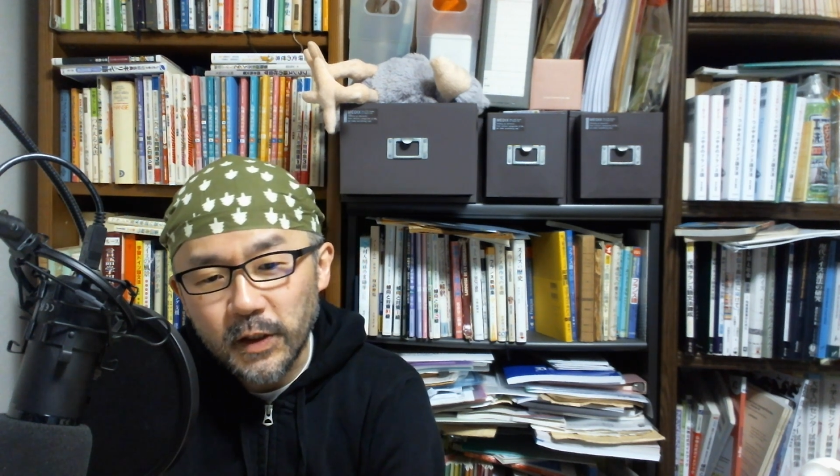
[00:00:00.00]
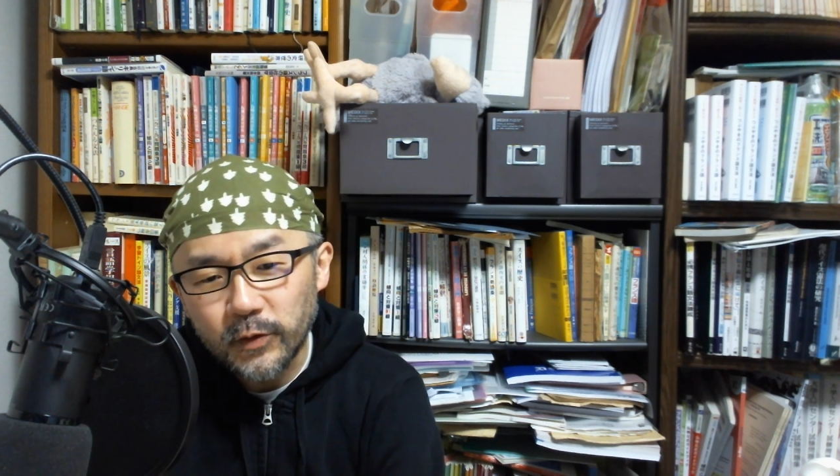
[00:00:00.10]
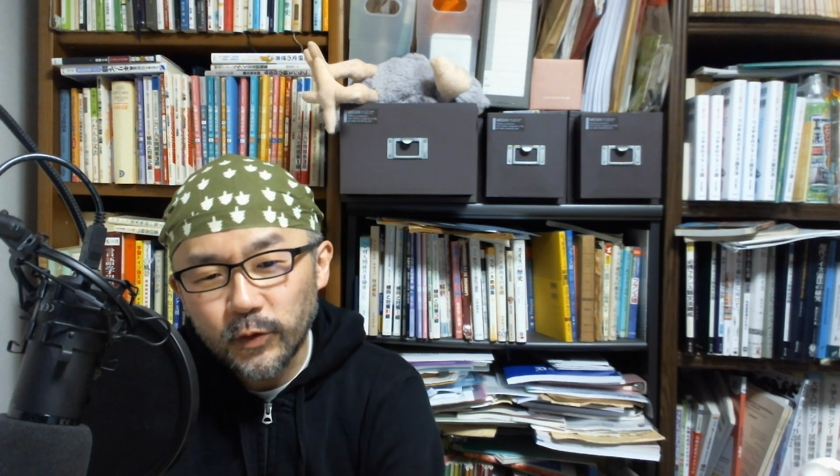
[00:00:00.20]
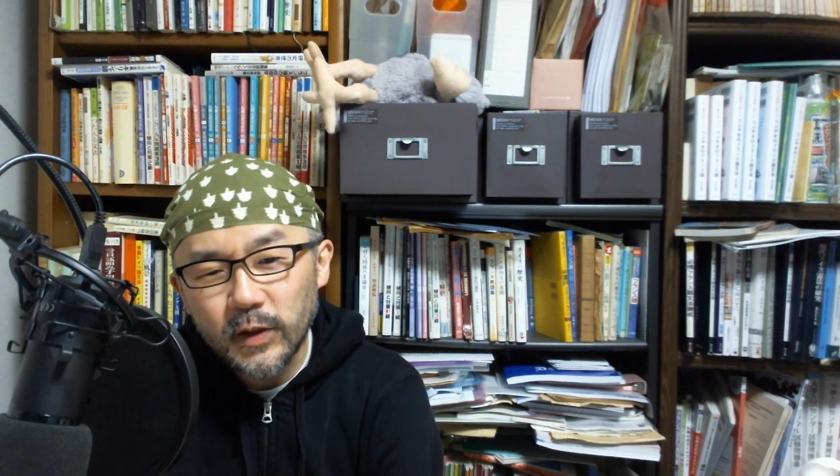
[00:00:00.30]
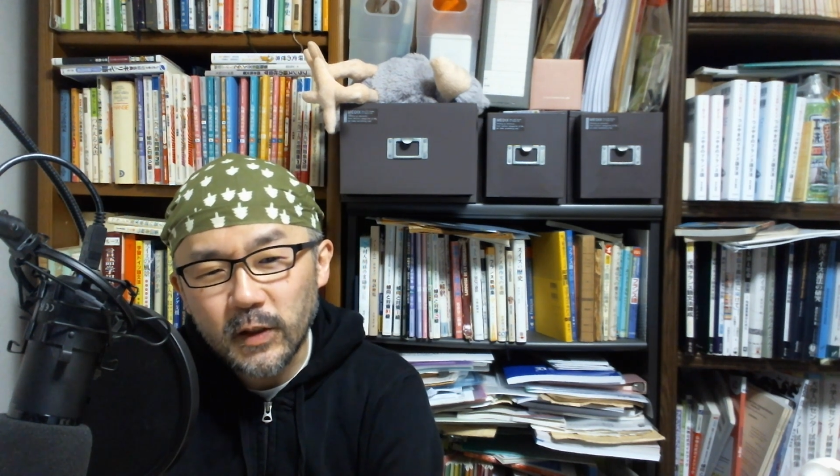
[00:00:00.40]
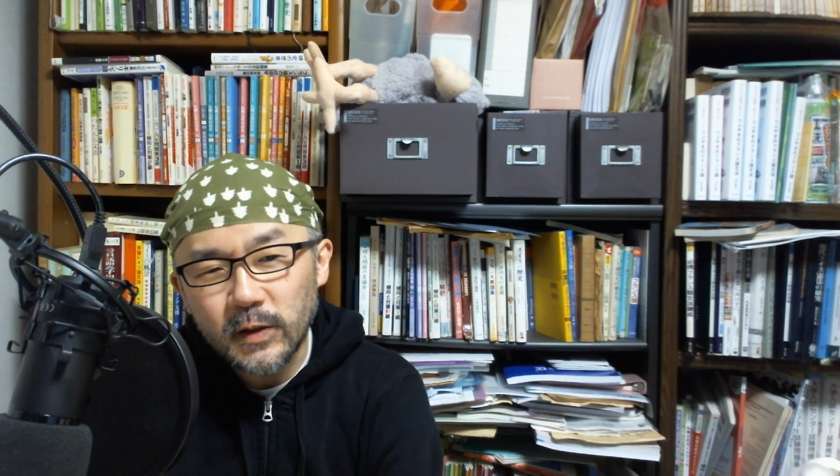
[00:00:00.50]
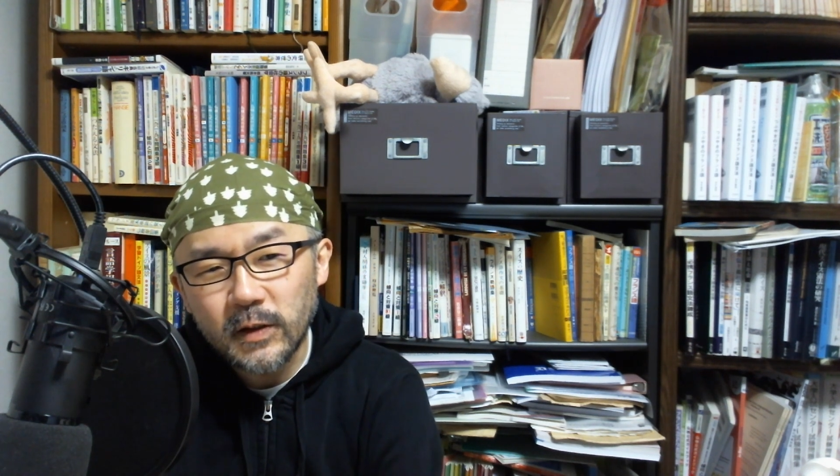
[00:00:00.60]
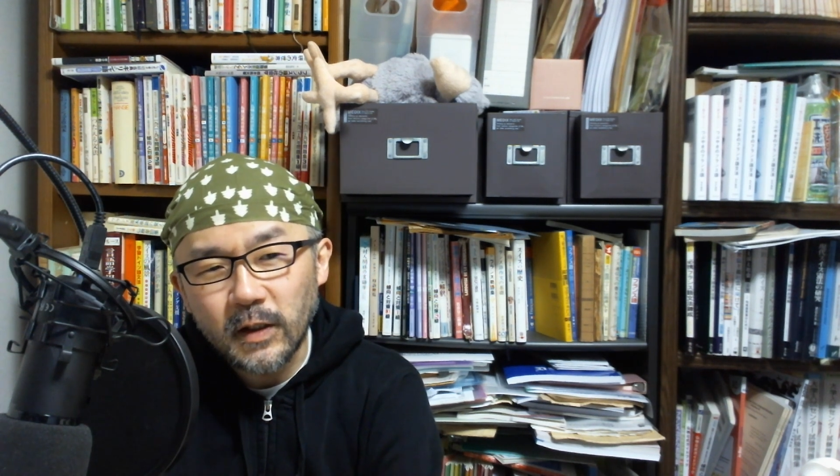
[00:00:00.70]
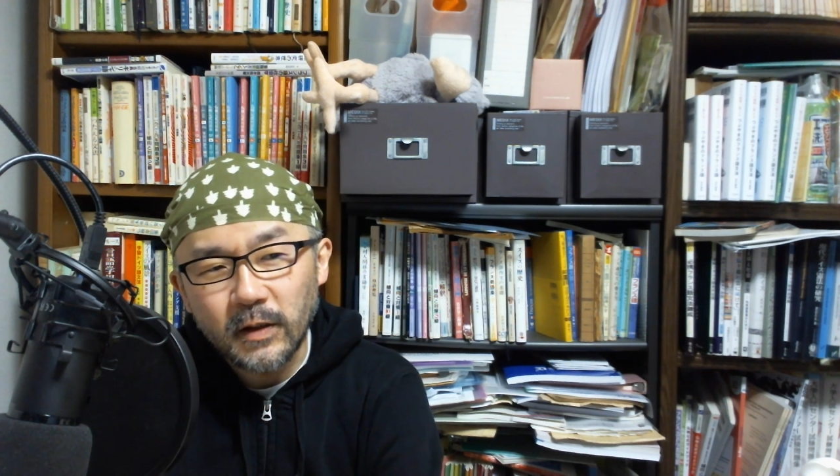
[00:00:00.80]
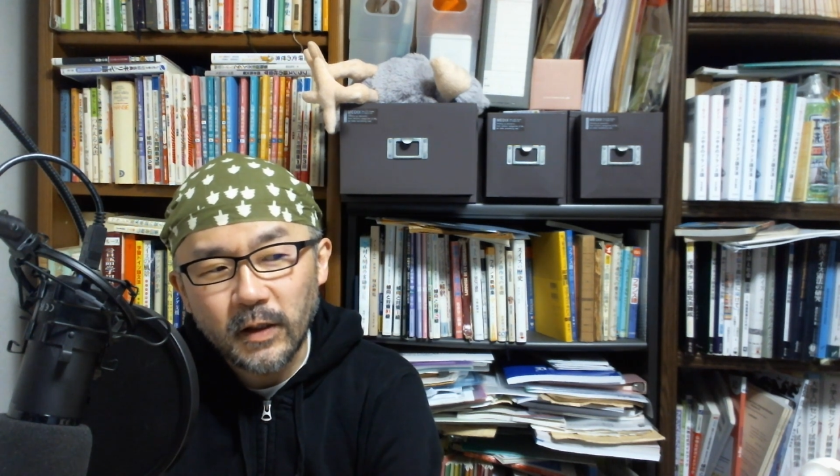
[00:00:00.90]
複雑に
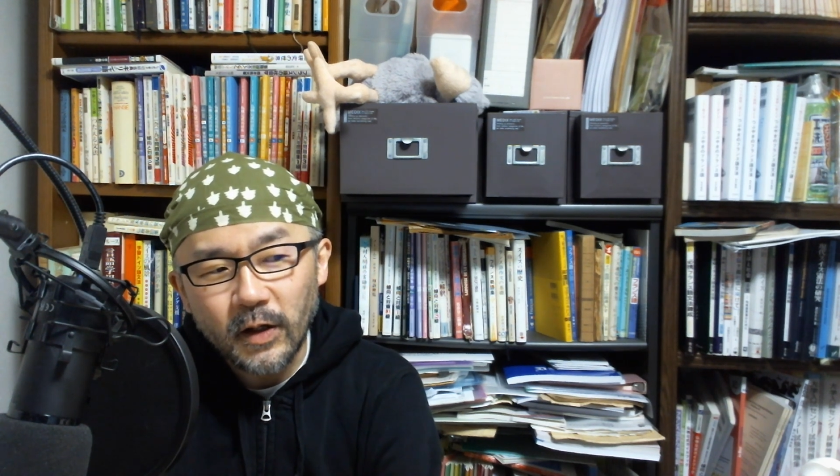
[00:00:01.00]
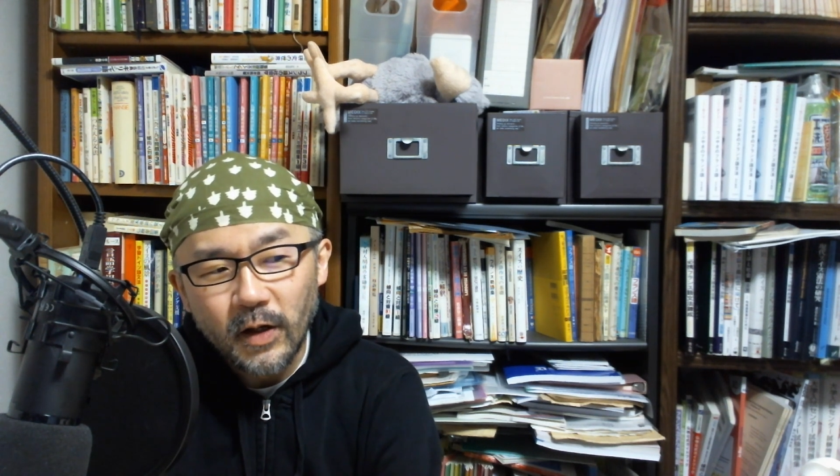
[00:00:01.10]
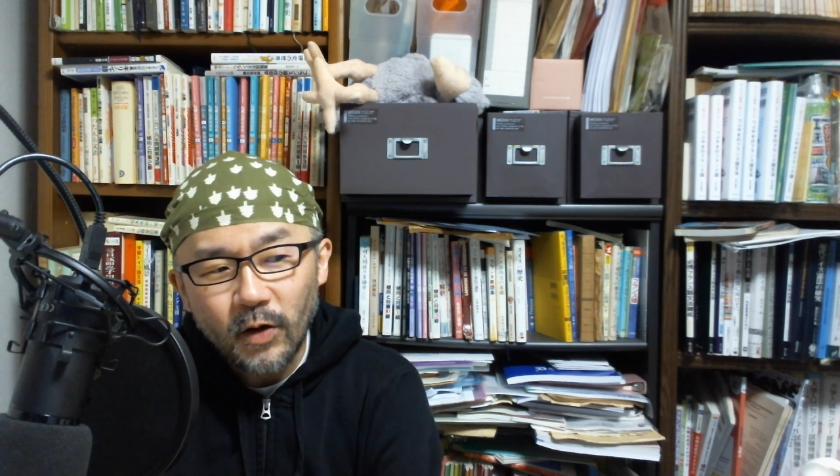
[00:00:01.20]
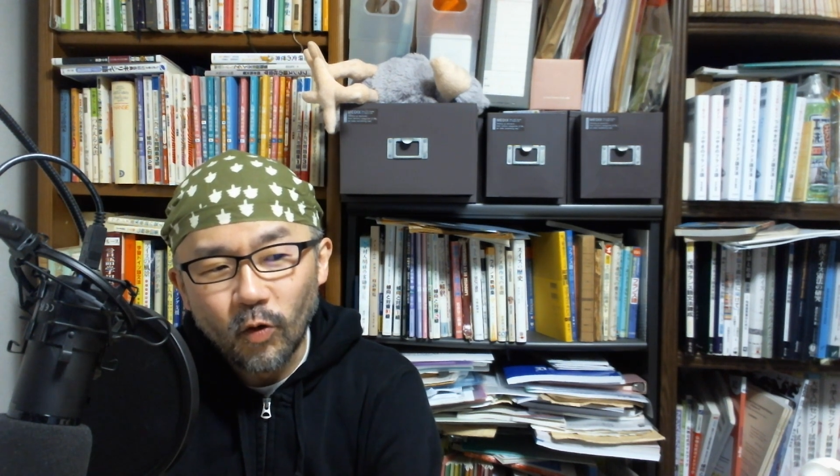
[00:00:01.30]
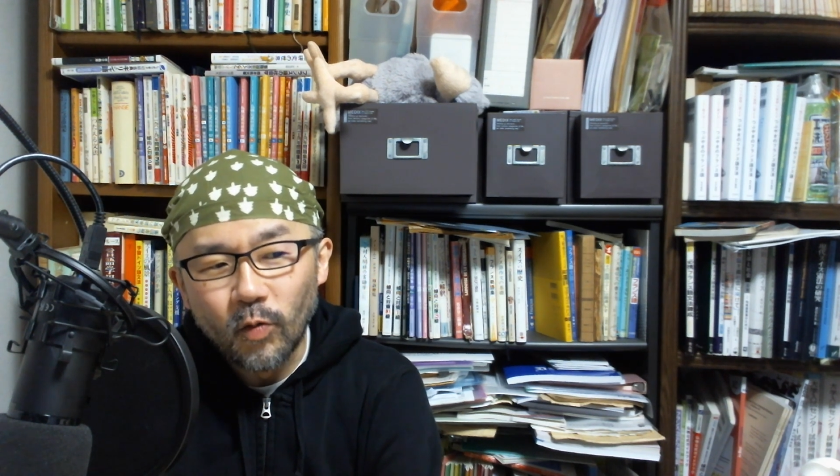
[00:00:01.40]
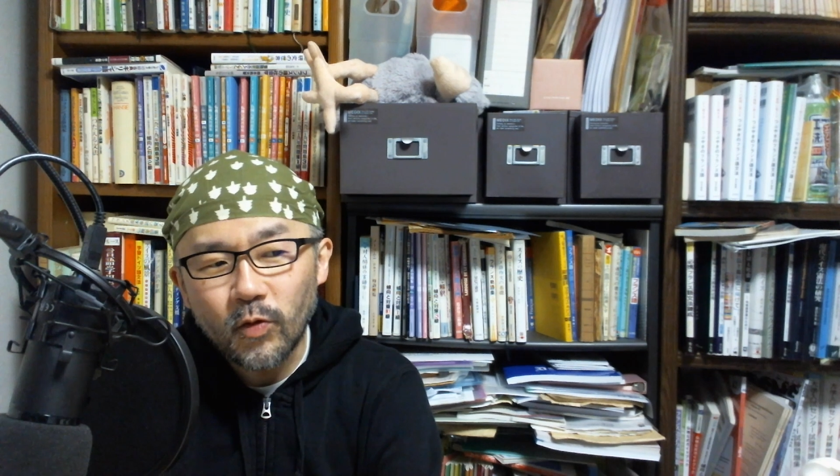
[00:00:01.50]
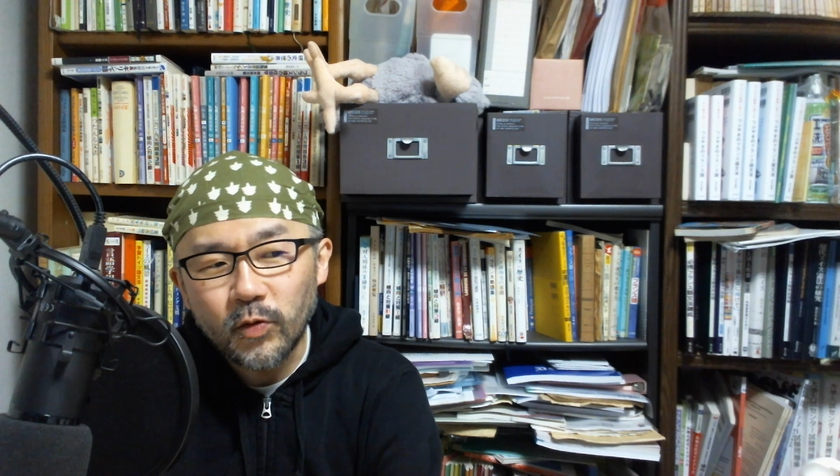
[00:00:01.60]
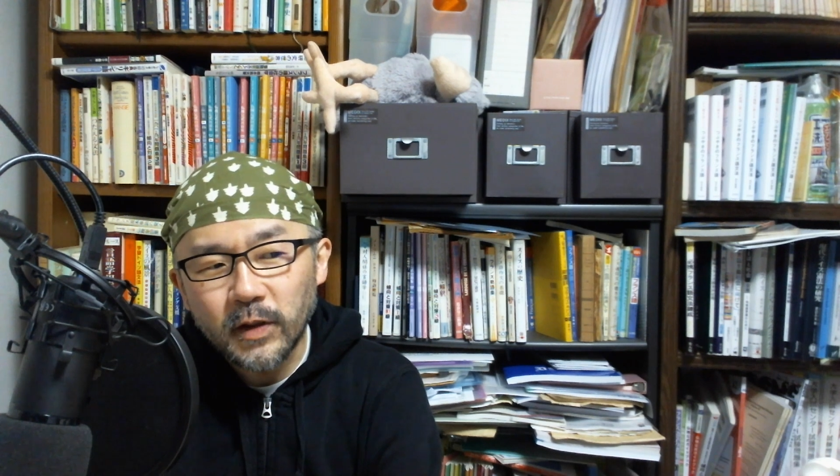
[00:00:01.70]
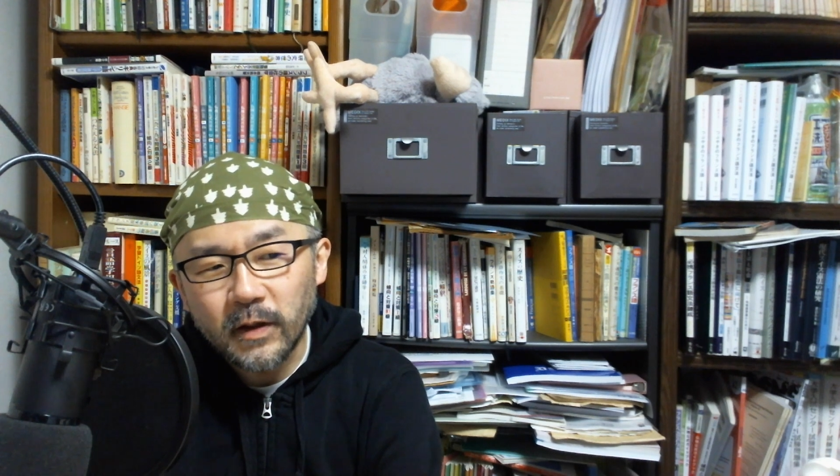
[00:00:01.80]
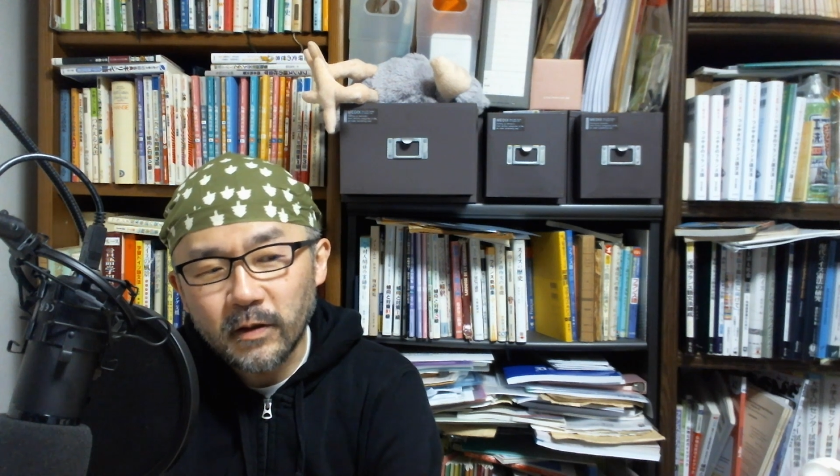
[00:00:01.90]
なって、重
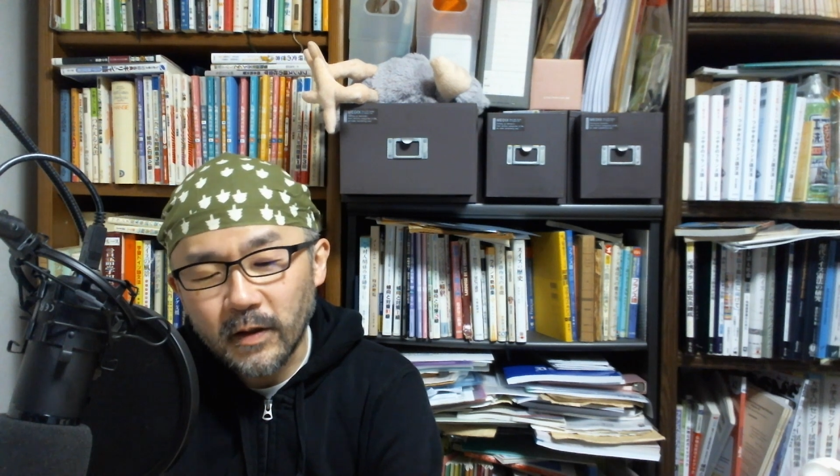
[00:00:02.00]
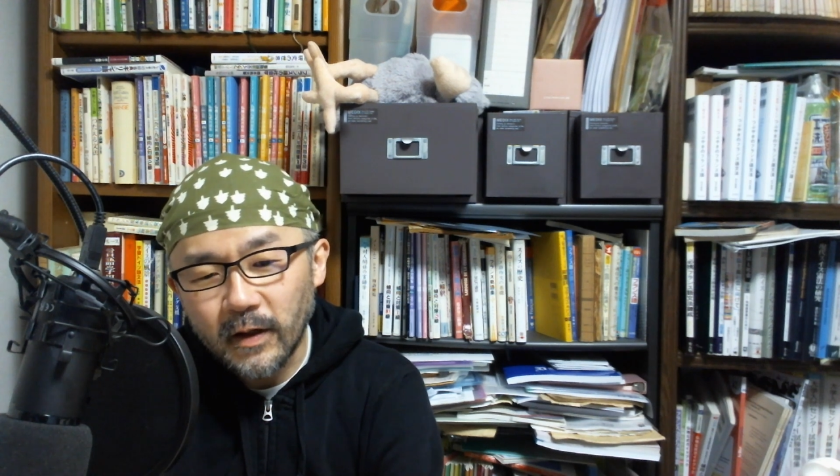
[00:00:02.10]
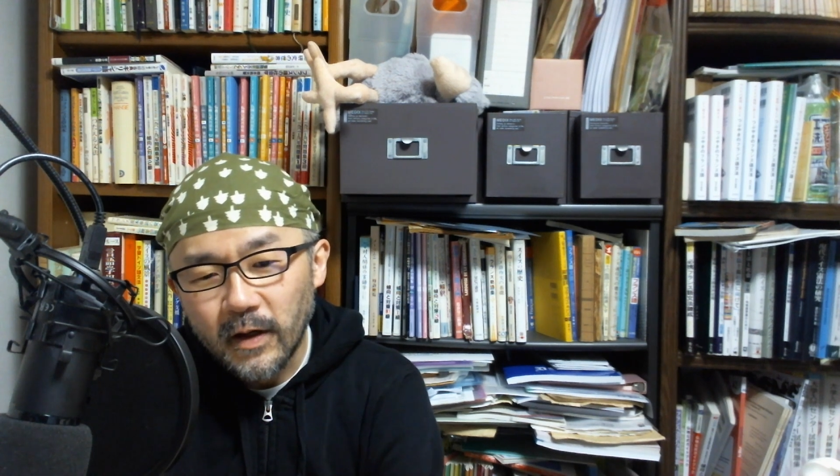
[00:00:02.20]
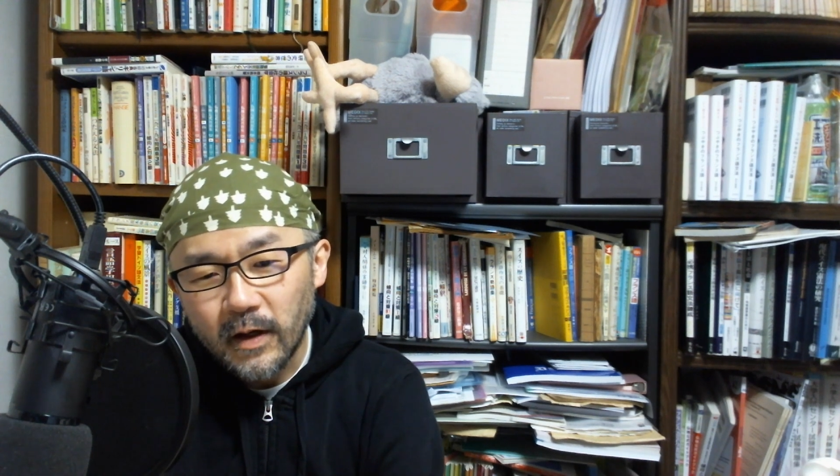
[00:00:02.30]
くなって、